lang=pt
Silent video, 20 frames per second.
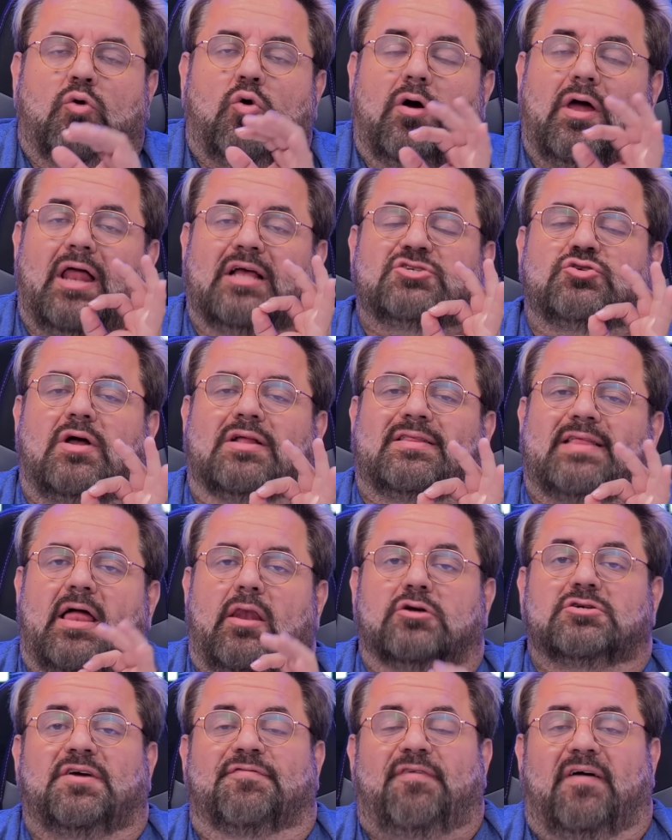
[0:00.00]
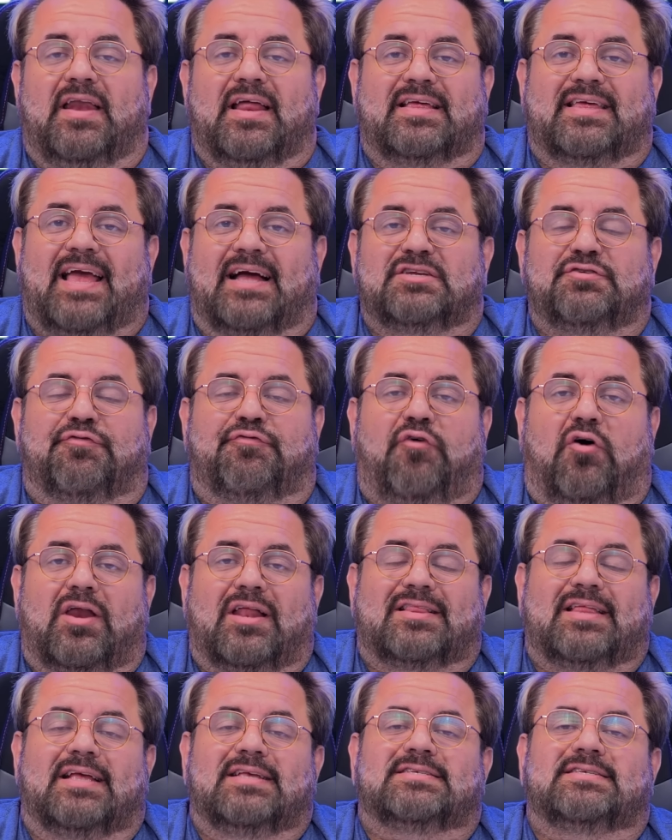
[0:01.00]
Com relação à tela, eu já falei que a de
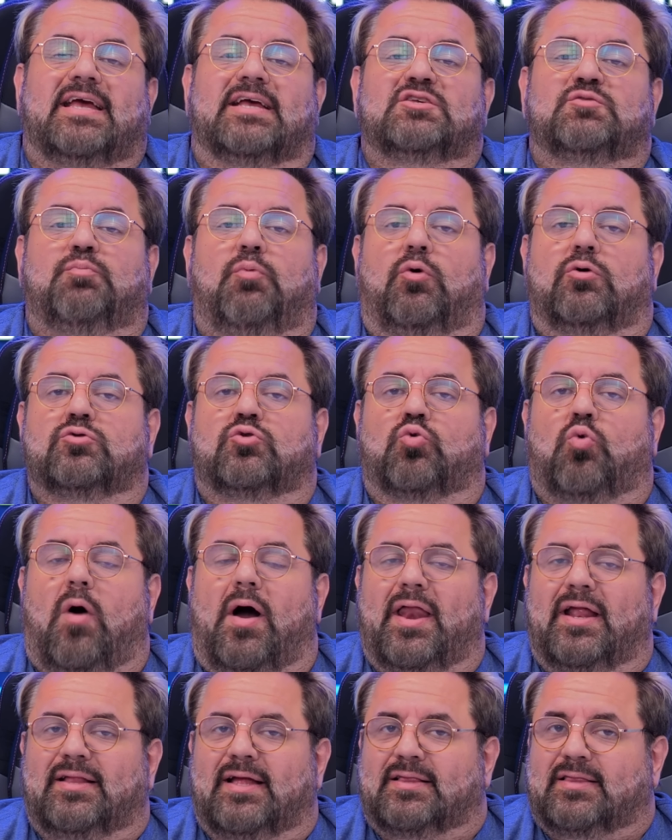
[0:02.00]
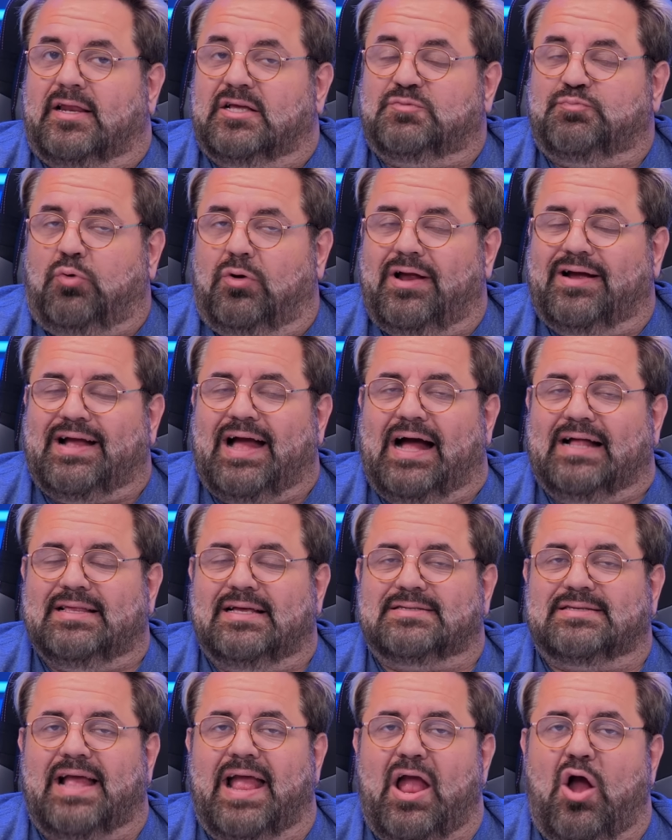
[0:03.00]
fora tem 6.43
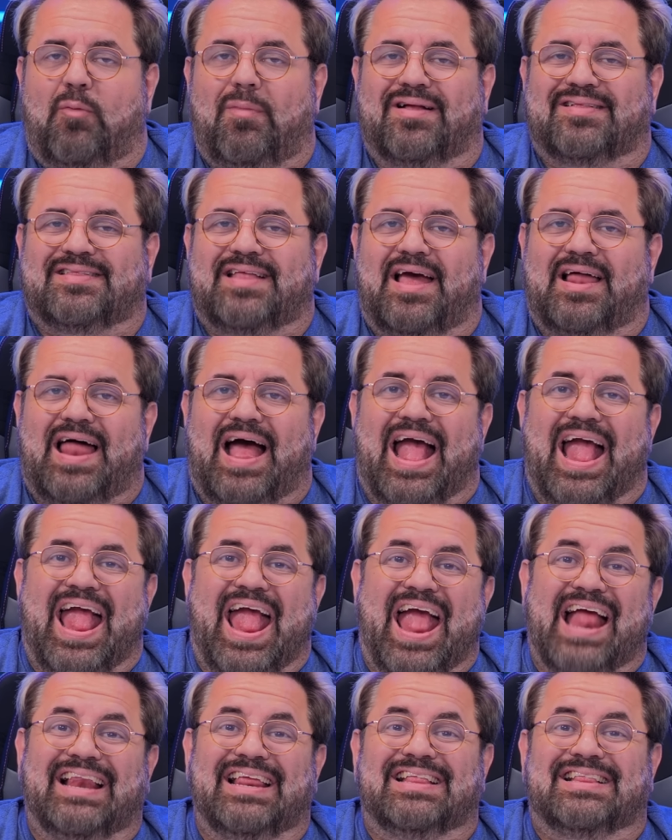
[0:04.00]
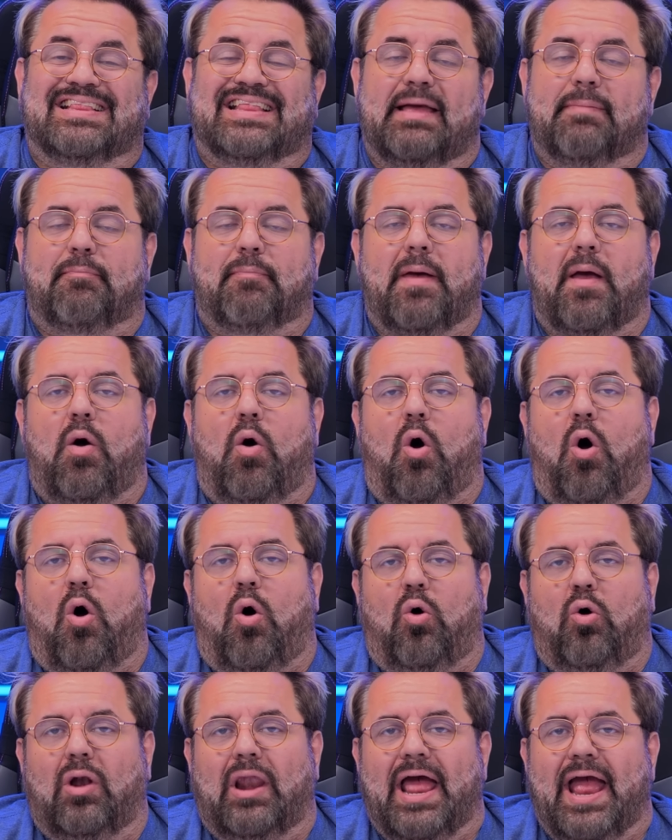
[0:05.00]
polegadas, é uma tela LTPO
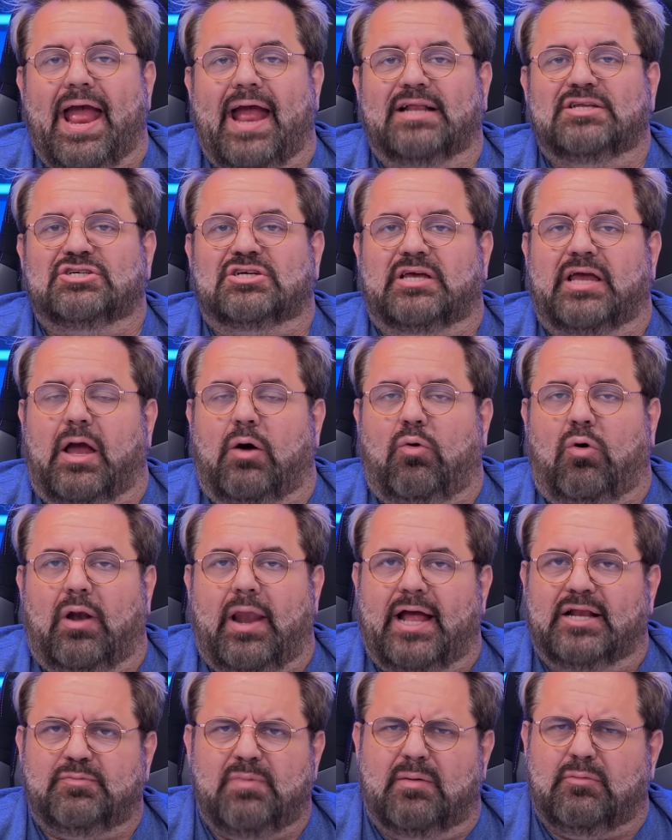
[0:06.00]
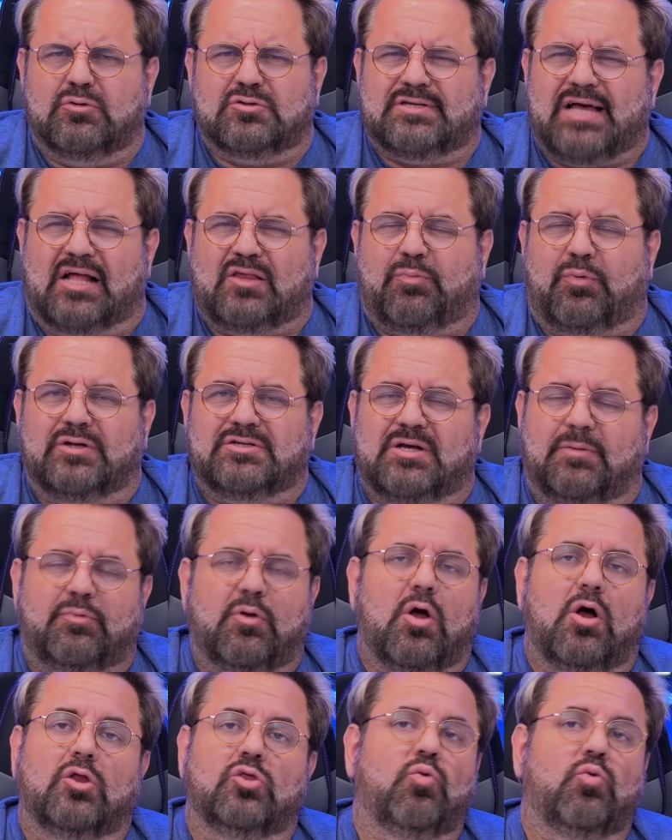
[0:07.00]
OLED, que é o OLED mesmo usado, por exemplo,